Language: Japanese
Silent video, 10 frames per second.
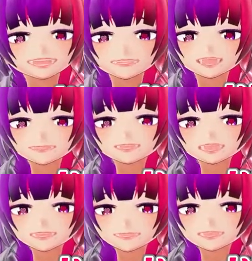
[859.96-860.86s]
なんと
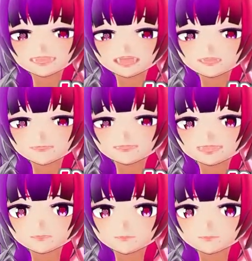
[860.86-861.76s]
ゼロもできる、この
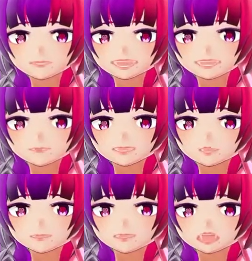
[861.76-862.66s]
ゲーム。も
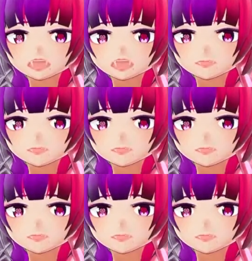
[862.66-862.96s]
しをわ